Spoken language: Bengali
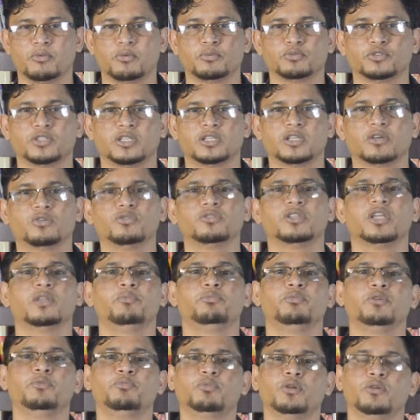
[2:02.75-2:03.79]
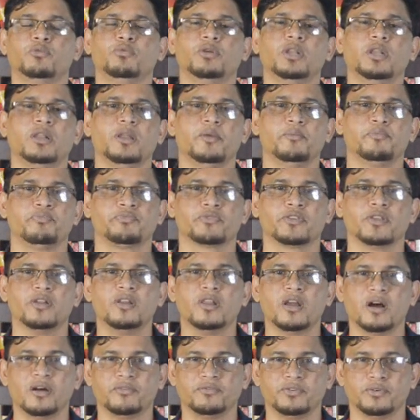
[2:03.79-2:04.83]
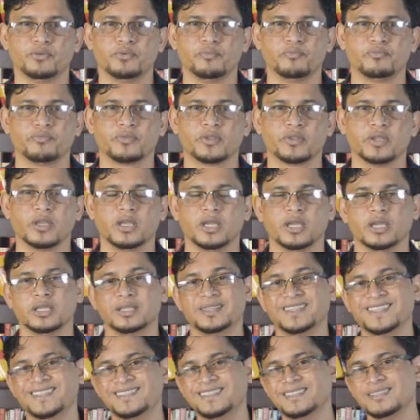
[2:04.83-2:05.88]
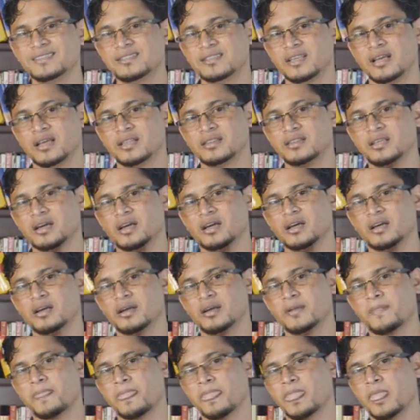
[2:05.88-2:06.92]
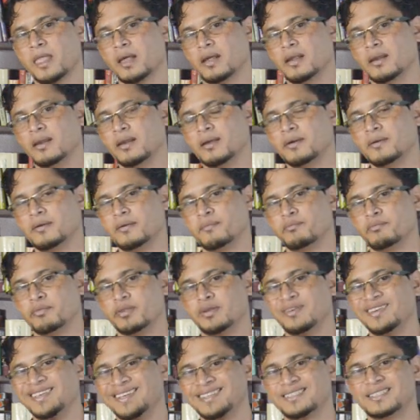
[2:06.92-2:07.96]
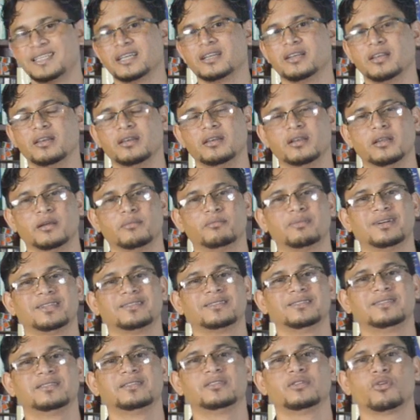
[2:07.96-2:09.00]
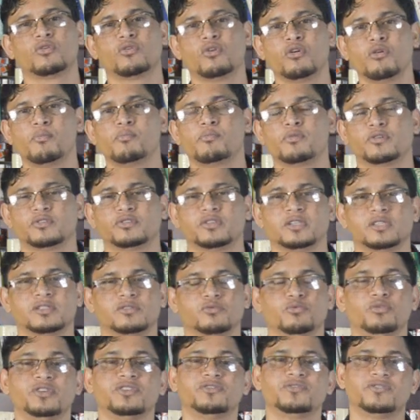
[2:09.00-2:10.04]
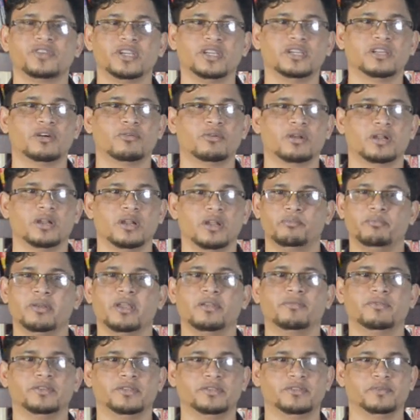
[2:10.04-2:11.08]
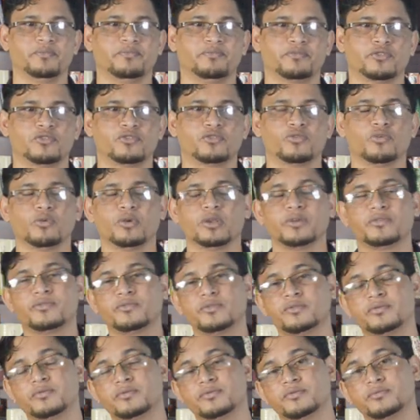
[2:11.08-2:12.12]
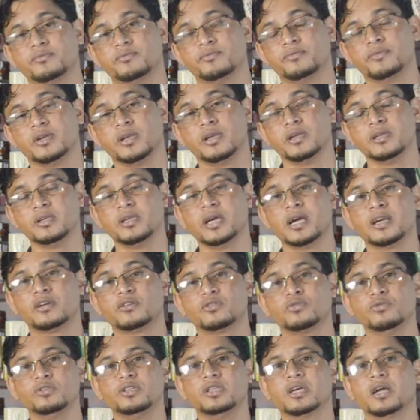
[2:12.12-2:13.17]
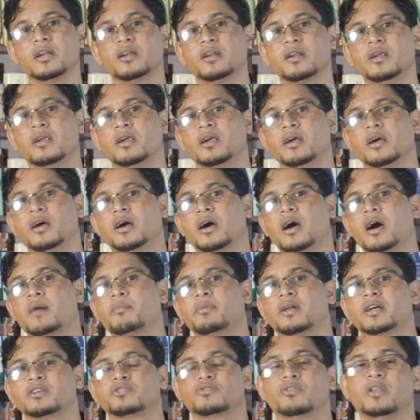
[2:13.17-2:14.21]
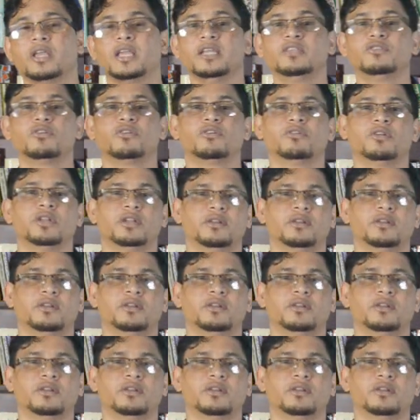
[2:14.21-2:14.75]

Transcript: অবস্থায় থাকো দেন পিপল উইল লাভ ইউ দিস ইজ দ্য নেচারাল বাট দিস ইজ this রং প্রসেস উই ট্রেন আওয়ার বেবিজ সো ইয়ার টু ইয়ার আমরা আসলে এই ধরনের